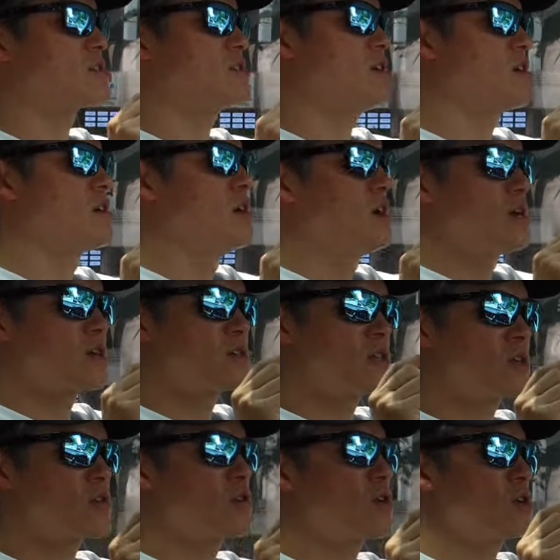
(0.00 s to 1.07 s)
있거든요.
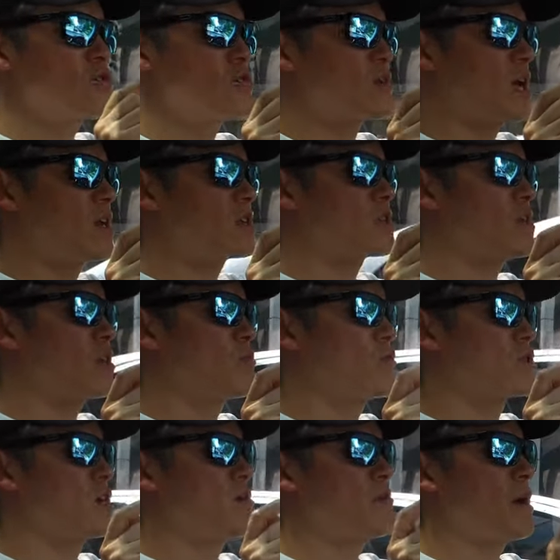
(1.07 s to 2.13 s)
근데 그런 게 좀 달랐던 게
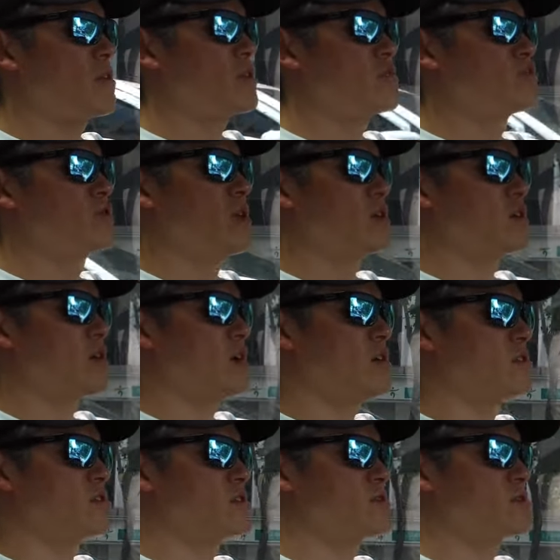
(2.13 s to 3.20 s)
뭐냐면 바로 이
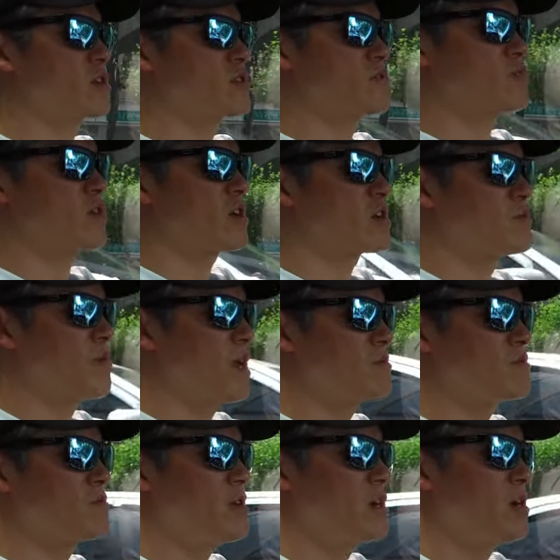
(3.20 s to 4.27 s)
브레이크예요. 지금 제가 브레이크를
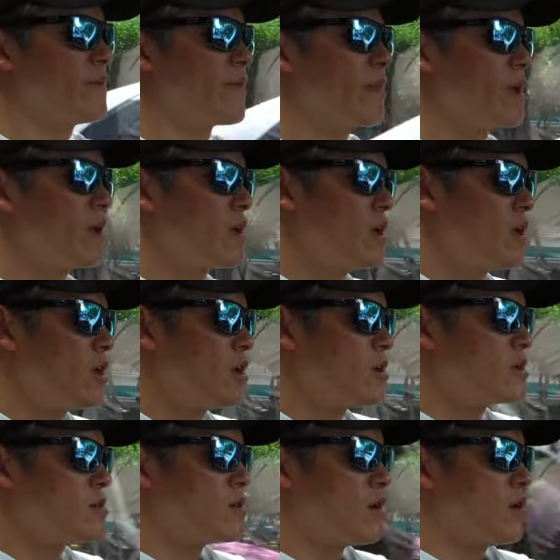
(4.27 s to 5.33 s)
밟으면
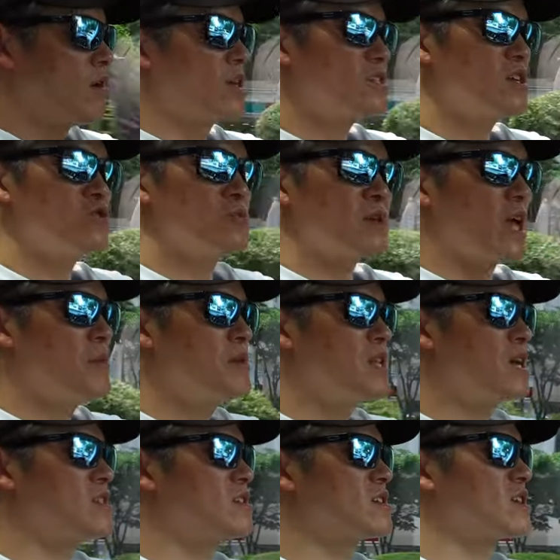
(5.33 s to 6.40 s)
굉장히 좀
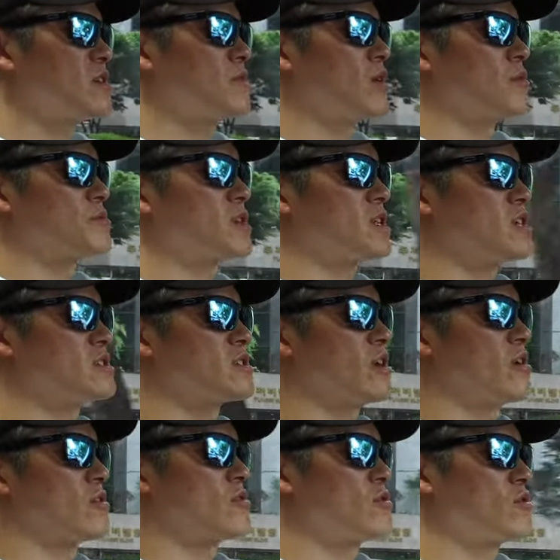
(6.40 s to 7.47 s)
예민한 느낌이 없지 않아
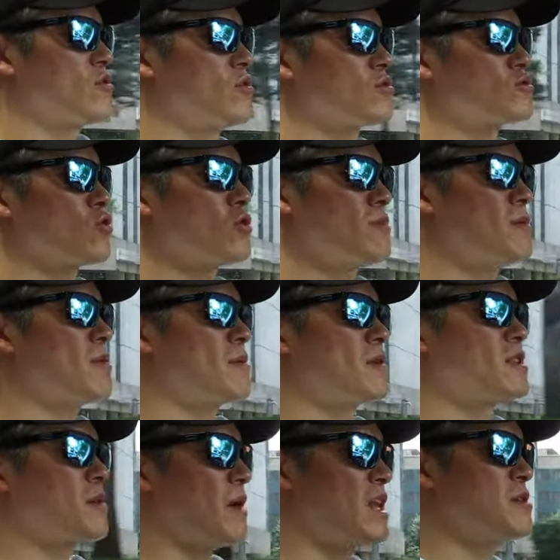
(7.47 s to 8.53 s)
있어요. 그리고 조금만
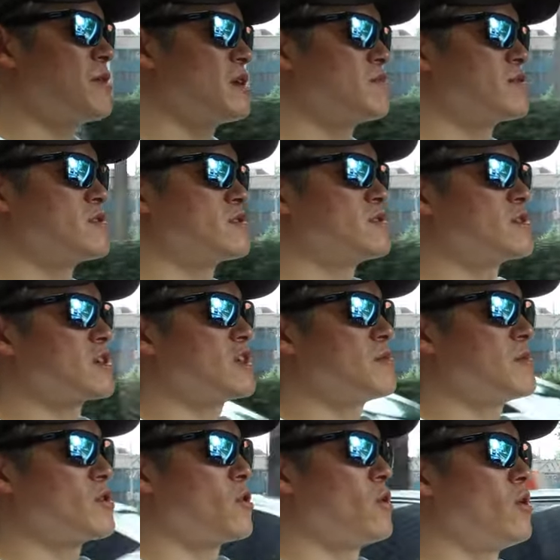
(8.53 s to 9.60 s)
밟았는데 많이 밟은
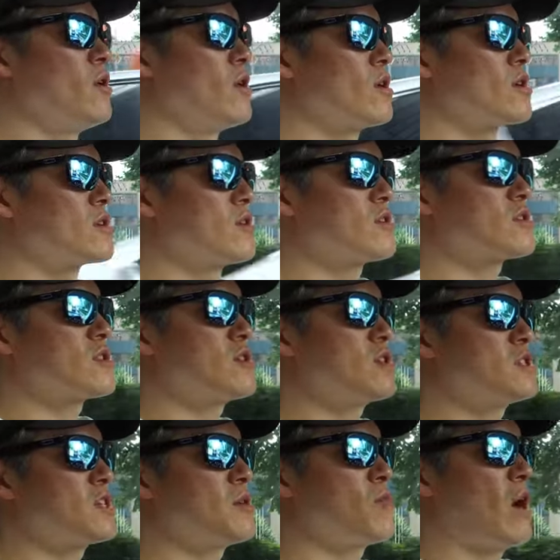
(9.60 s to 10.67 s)
느낌이고, 그런
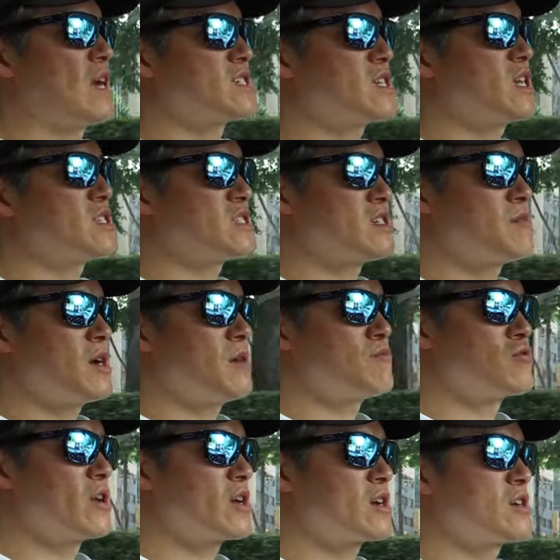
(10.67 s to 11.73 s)
것들이 이제 뭐
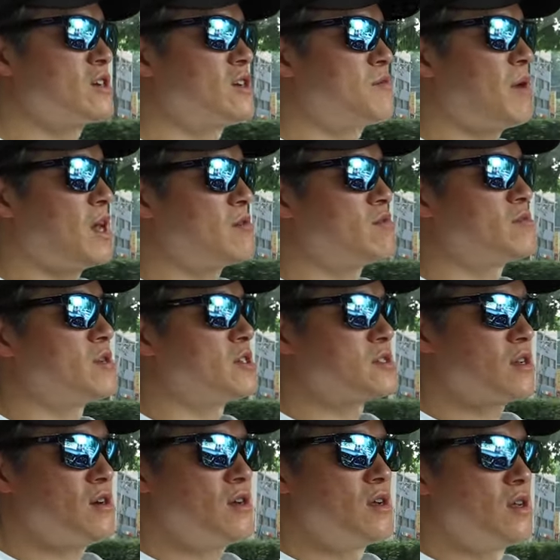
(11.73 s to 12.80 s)
아시겠지만 브레이크를
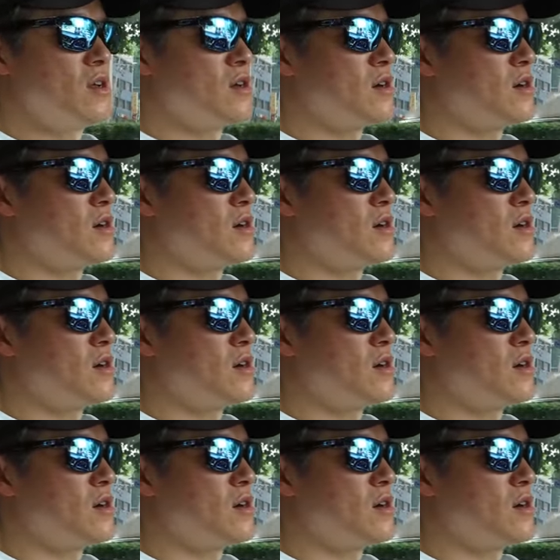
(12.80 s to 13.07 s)
밟으면서